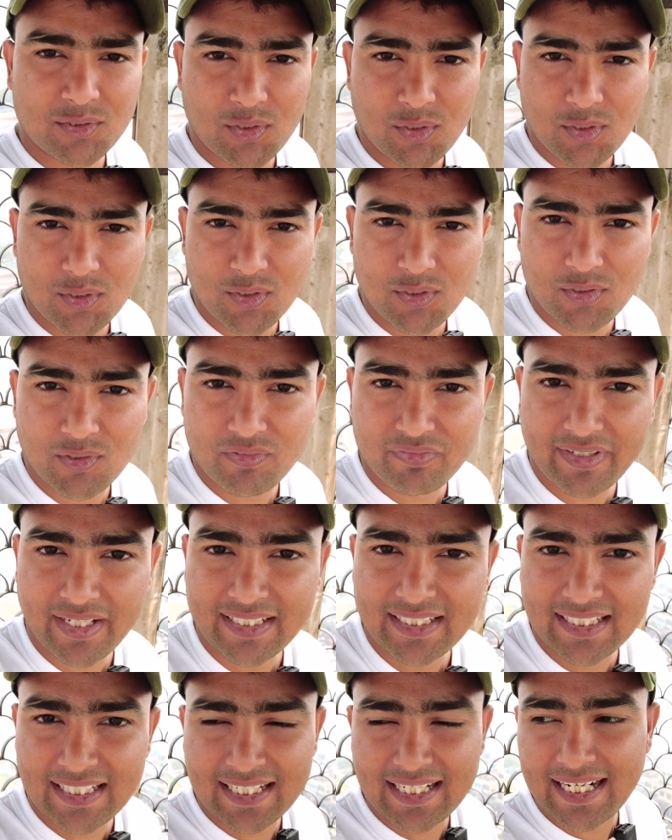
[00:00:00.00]
तो
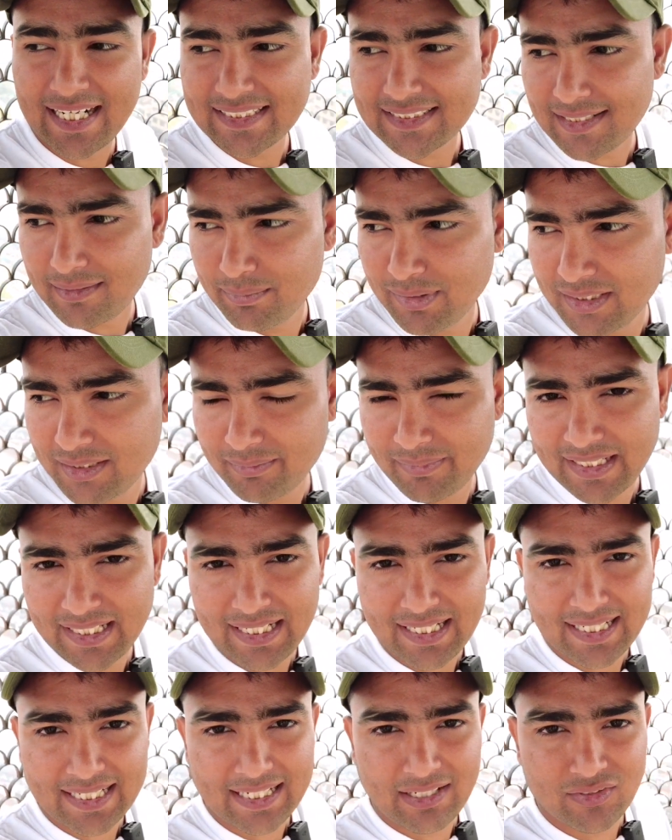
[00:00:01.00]
फाइनली गाइज अभी मैं
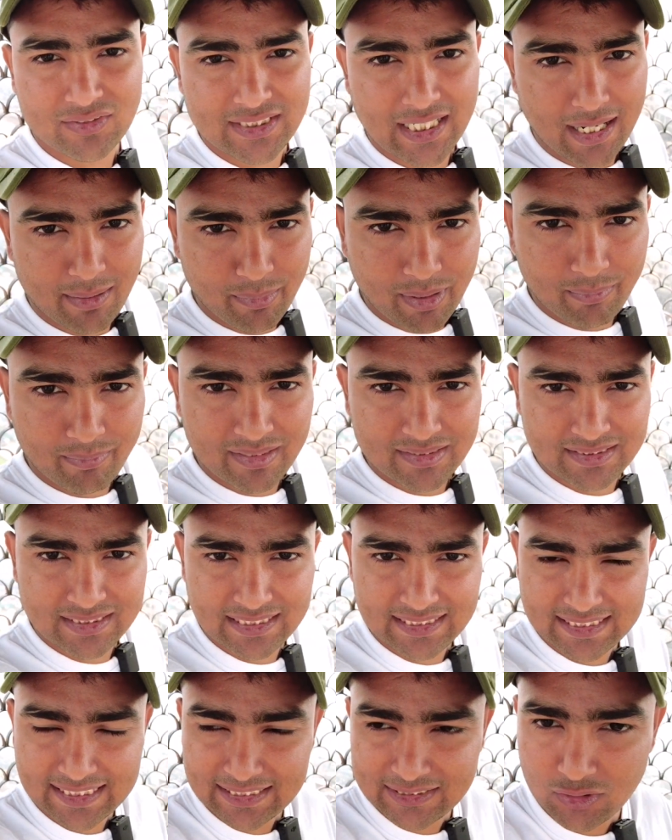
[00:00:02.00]
आ गया हूँ जामा
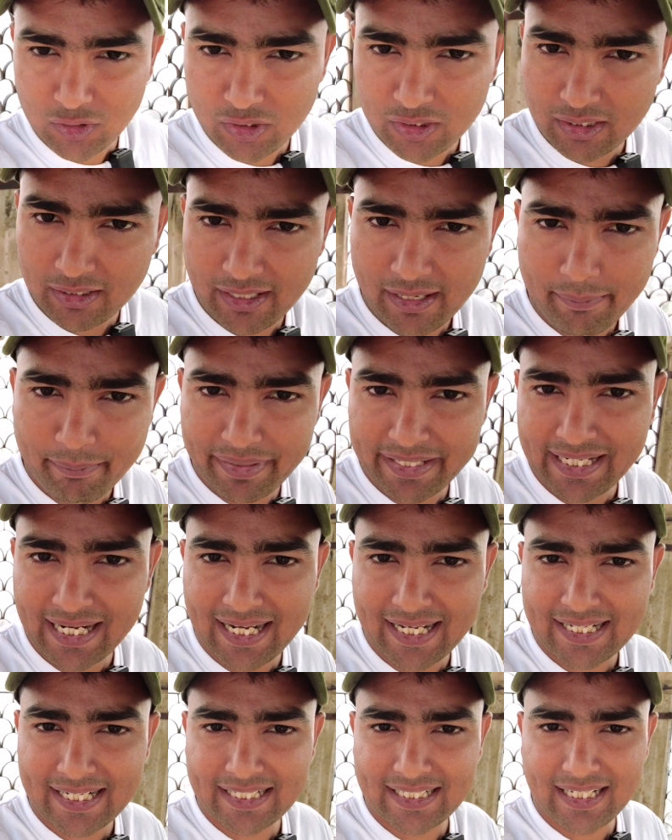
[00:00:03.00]
मस्जिद की जो ये
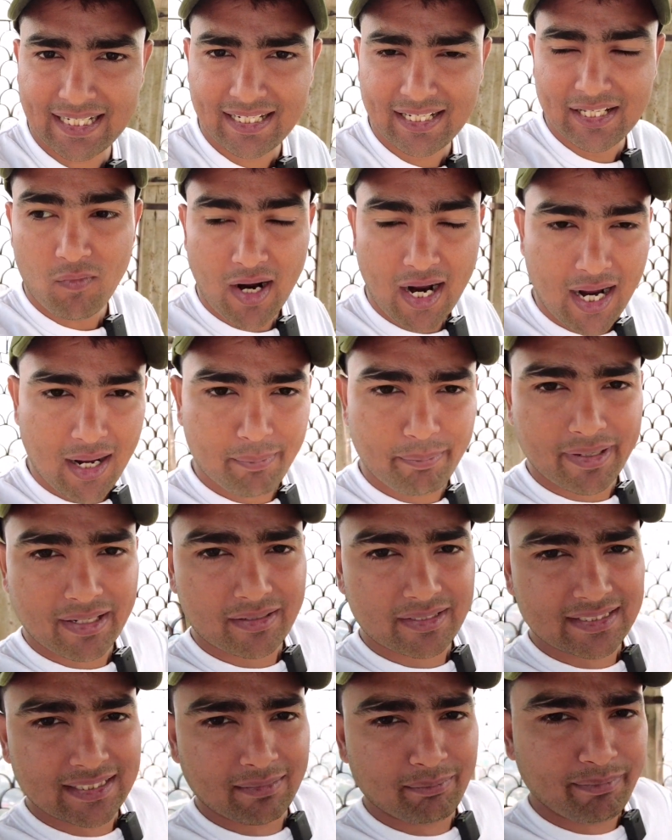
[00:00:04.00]
मीनार है ना वहाँ
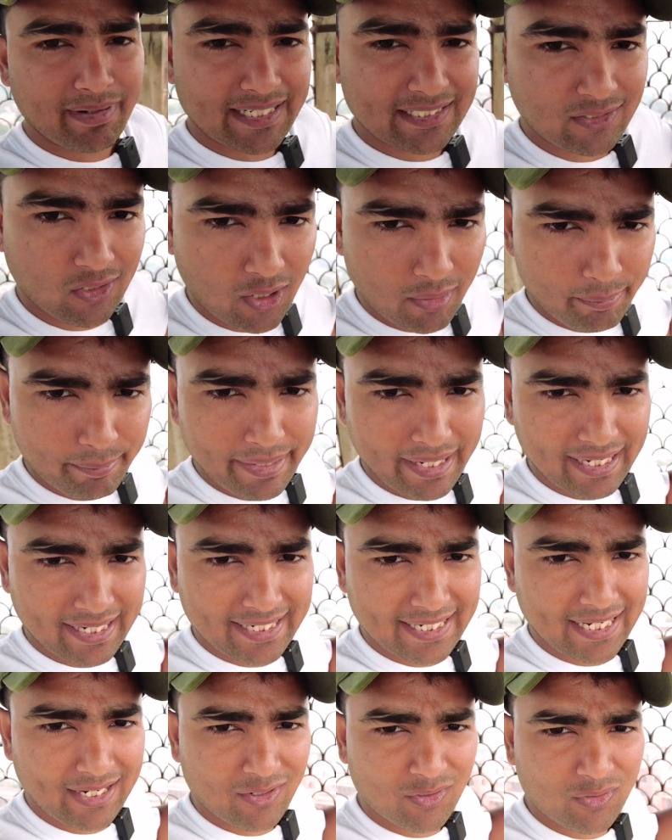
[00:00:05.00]
पर एकदम मैं टॉप पे आ गया